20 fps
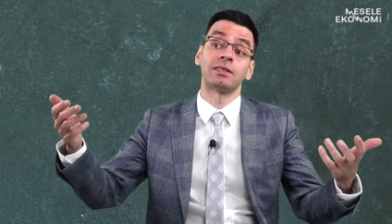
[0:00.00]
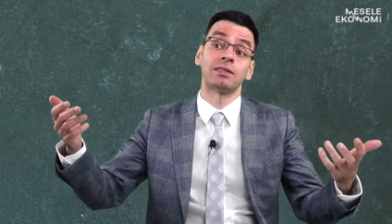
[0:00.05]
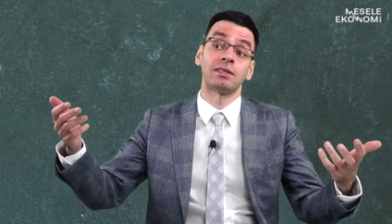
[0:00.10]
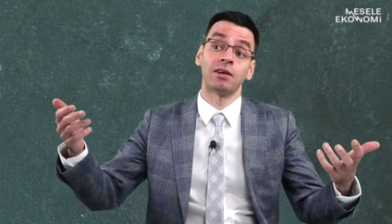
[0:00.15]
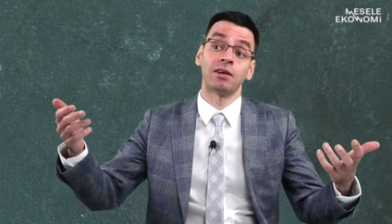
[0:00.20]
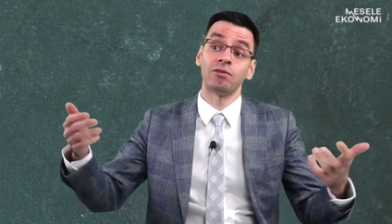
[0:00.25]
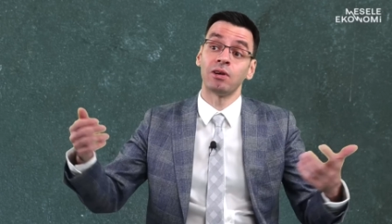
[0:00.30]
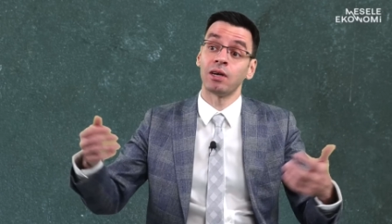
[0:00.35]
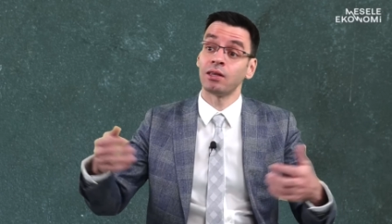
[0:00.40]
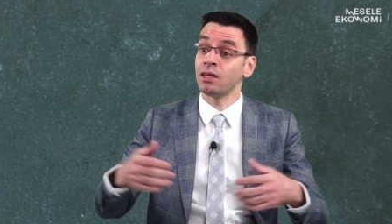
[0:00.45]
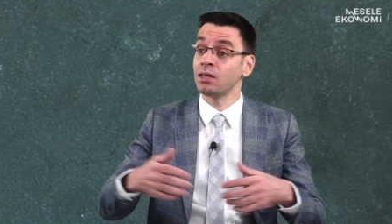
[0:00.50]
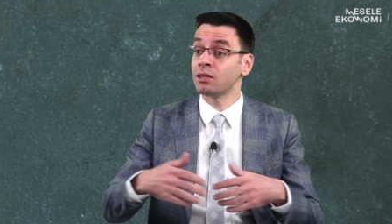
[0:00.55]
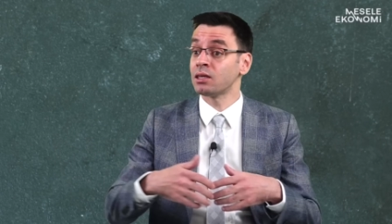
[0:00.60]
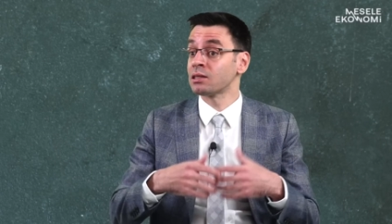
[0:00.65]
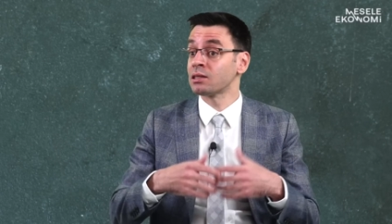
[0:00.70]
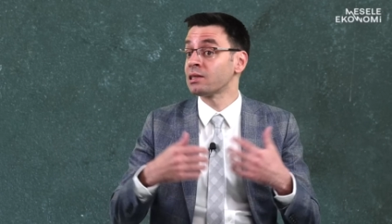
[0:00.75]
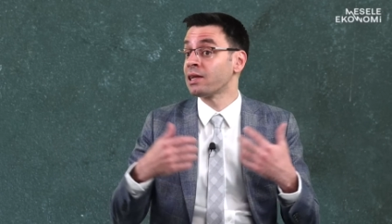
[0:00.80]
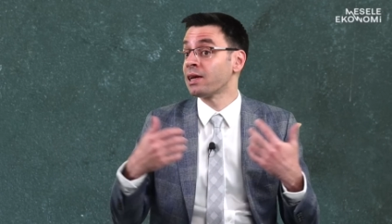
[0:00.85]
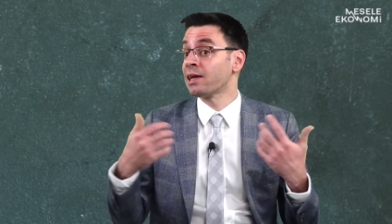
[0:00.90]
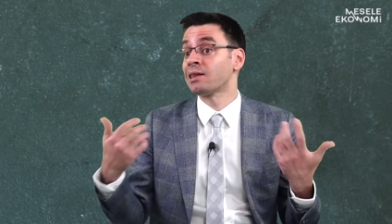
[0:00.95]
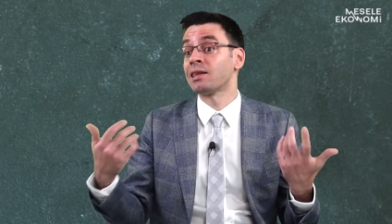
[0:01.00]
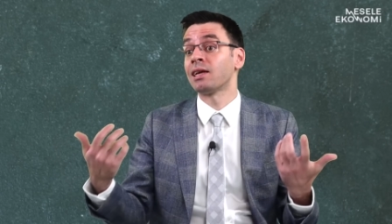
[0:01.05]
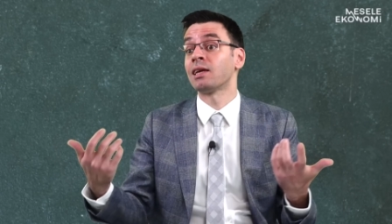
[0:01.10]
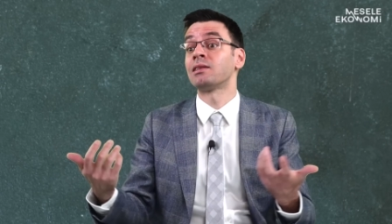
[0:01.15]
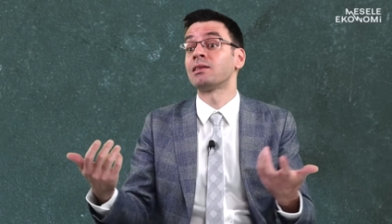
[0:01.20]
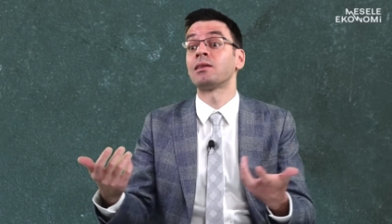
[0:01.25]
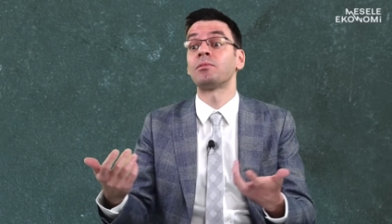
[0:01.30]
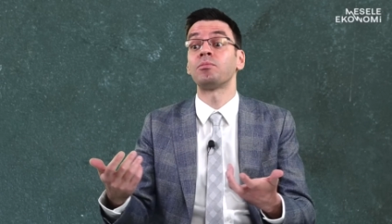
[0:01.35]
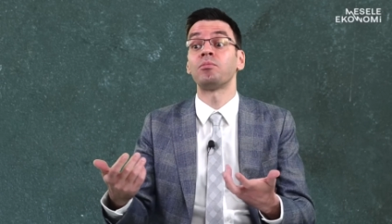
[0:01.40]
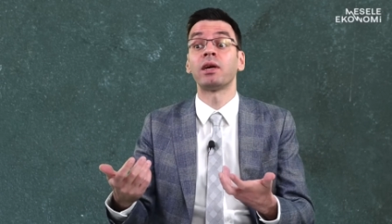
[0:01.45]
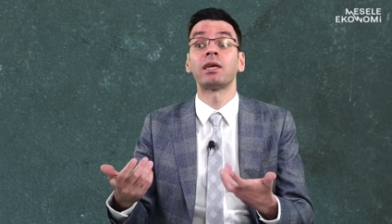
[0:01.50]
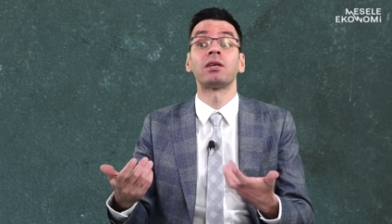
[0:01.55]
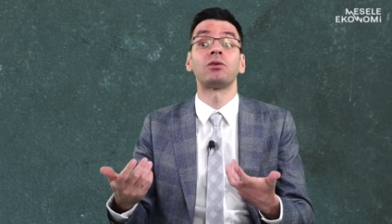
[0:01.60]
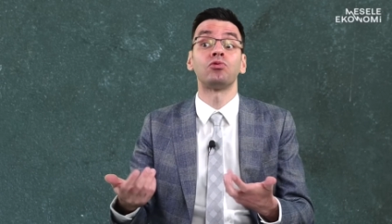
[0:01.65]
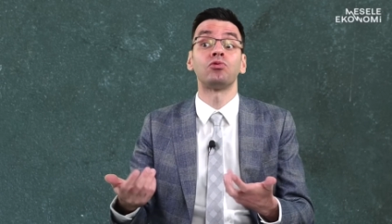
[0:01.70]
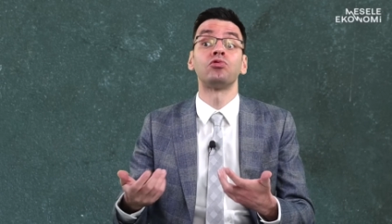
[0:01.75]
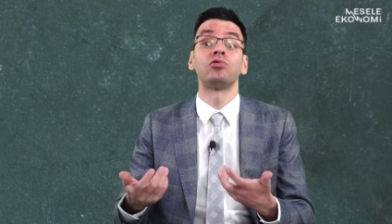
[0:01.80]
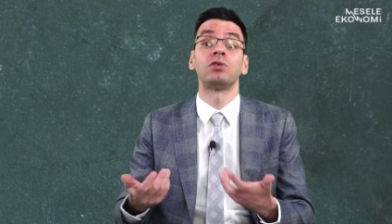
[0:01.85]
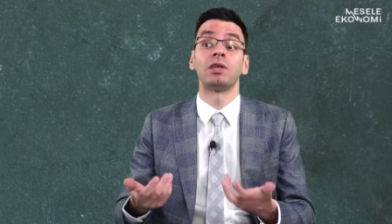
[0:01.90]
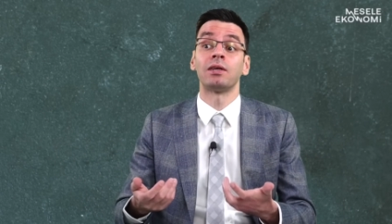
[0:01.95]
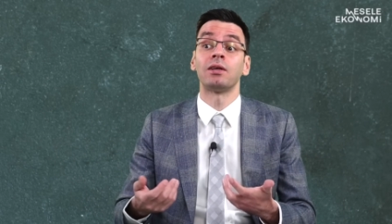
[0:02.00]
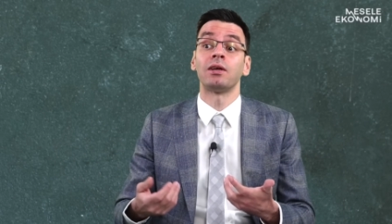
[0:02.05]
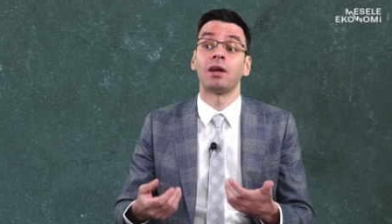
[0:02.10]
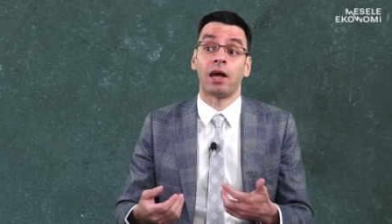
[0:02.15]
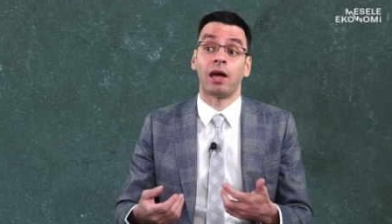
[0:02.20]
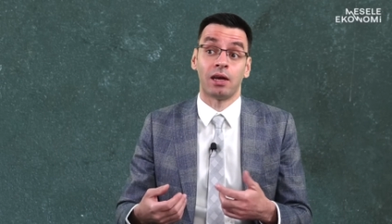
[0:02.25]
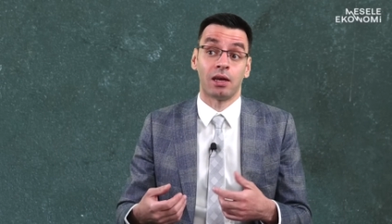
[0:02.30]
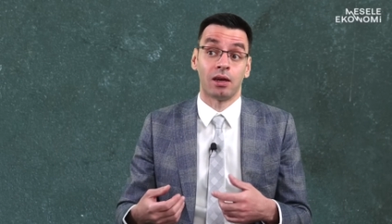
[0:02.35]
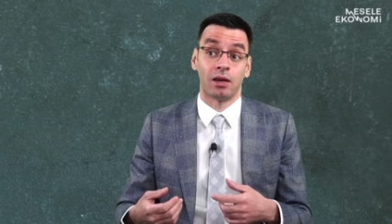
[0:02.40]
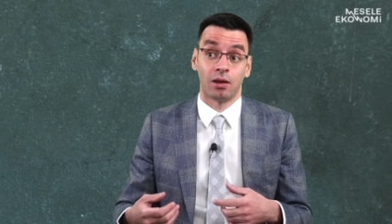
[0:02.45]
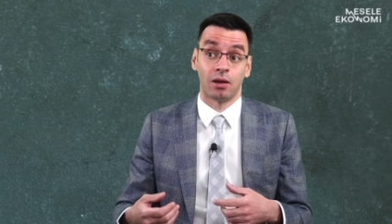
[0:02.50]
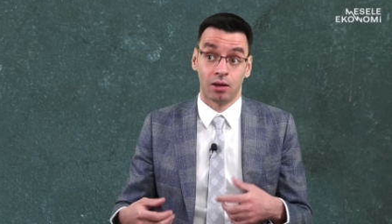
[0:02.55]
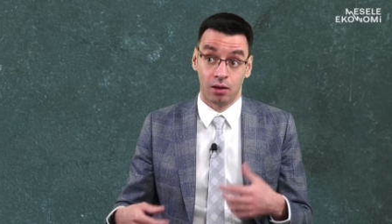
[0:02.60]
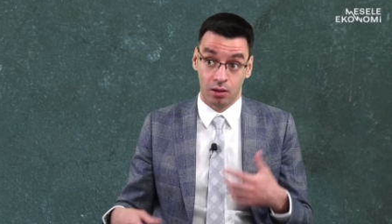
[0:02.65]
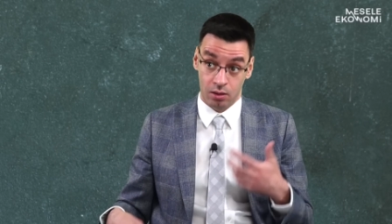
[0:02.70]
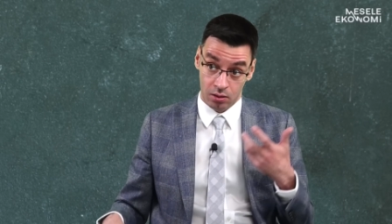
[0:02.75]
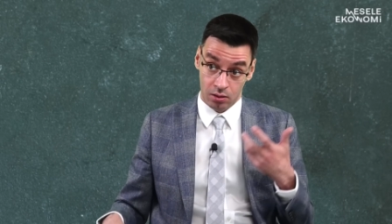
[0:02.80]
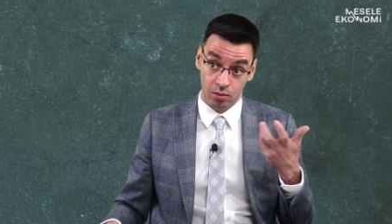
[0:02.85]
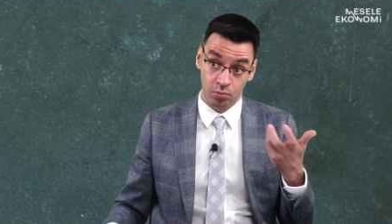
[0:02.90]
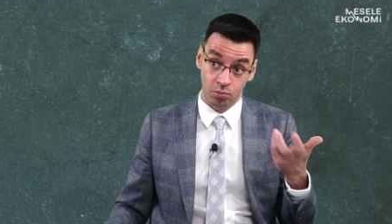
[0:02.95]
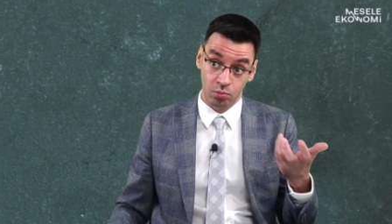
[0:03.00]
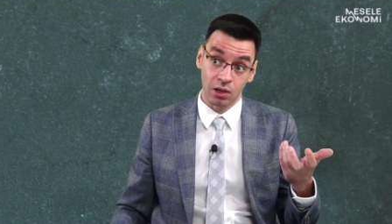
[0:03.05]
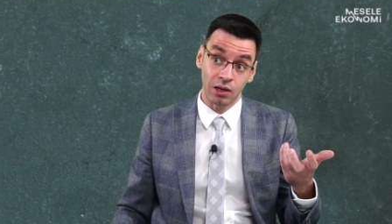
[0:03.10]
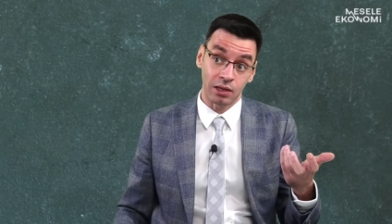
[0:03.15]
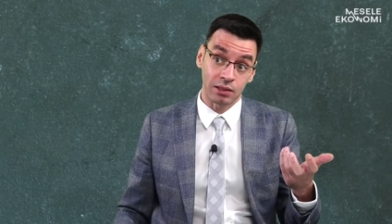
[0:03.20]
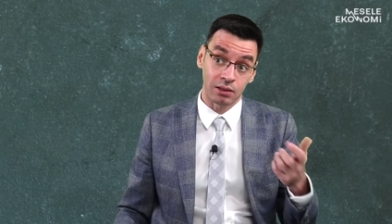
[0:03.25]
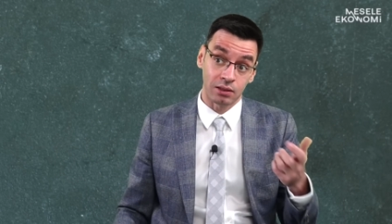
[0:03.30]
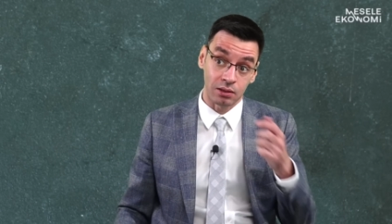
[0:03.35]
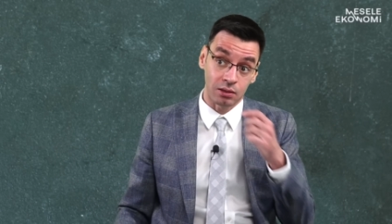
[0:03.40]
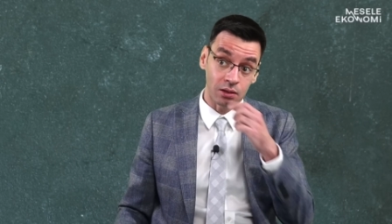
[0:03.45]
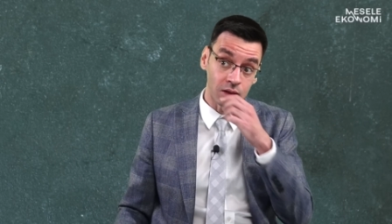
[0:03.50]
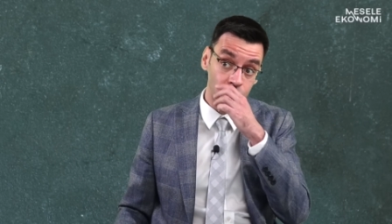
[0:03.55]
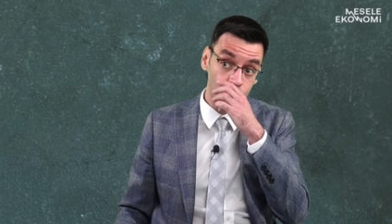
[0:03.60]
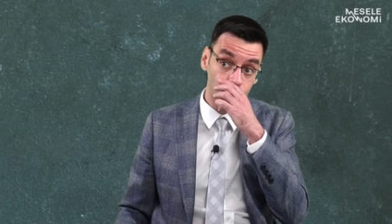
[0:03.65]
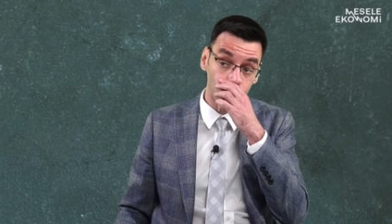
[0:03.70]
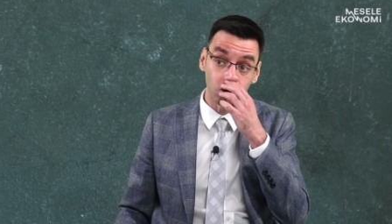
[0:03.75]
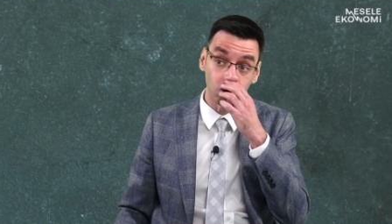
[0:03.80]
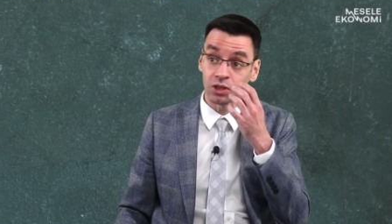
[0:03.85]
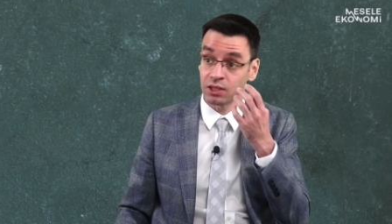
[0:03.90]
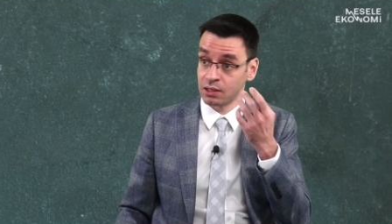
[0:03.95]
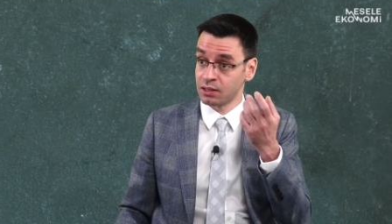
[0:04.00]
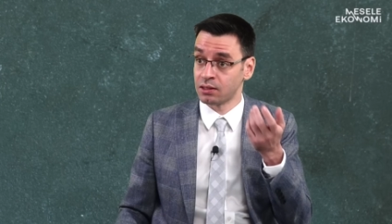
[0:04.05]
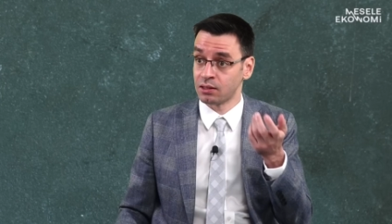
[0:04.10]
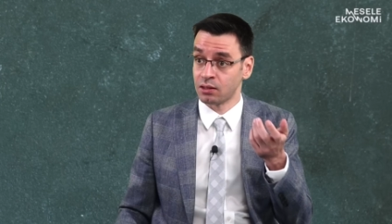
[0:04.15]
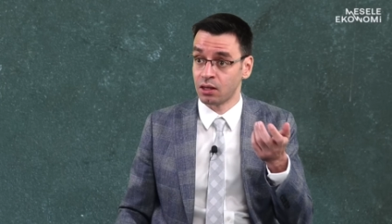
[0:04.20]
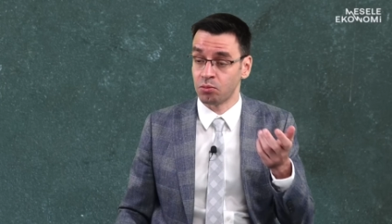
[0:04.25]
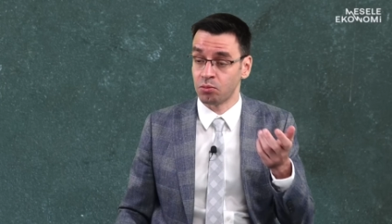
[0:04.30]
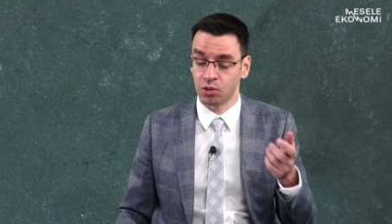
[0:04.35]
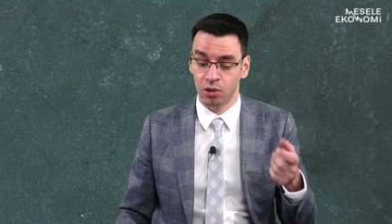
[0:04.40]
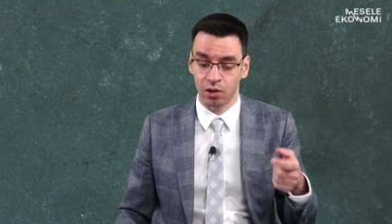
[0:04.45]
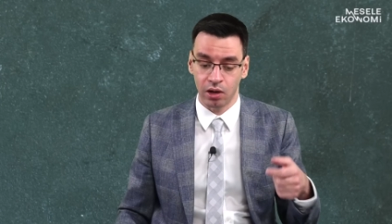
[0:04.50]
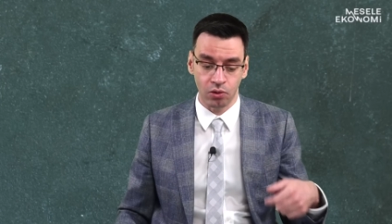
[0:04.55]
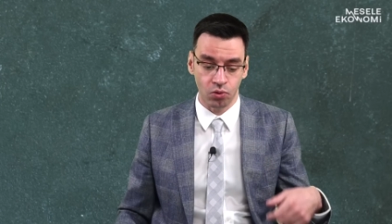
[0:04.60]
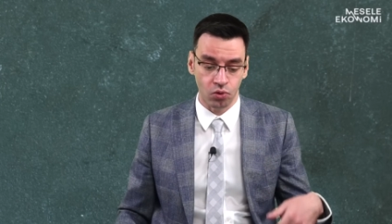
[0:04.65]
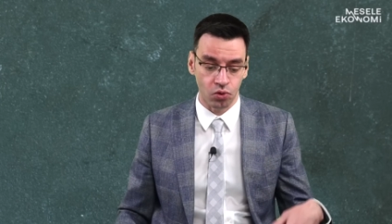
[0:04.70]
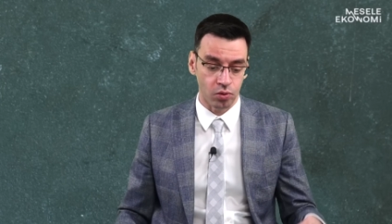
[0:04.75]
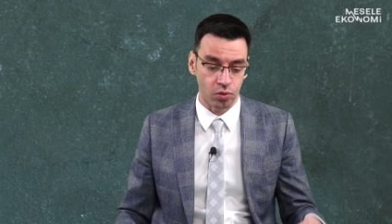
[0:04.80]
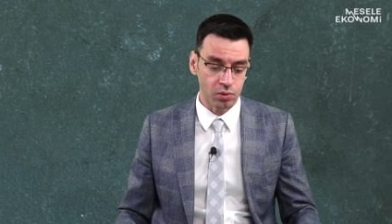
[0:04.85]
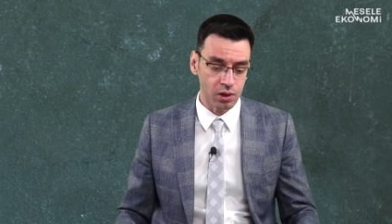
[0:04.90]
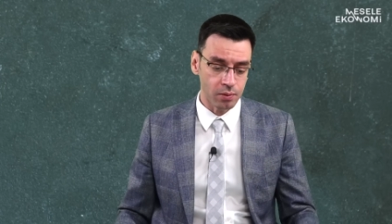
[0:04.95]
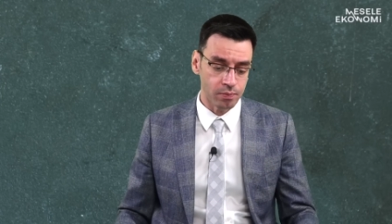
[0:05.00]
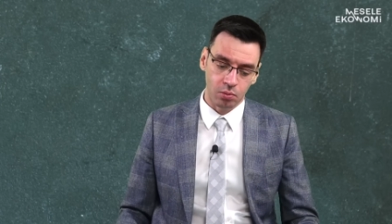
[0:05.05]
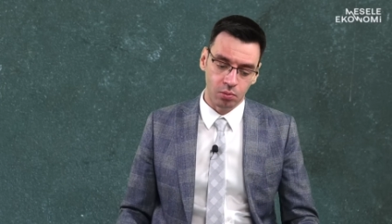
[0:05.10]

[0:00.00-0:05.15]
seviyede nasıl elde etmek üzerine bir aslında düşünce sistemidir ekonomi.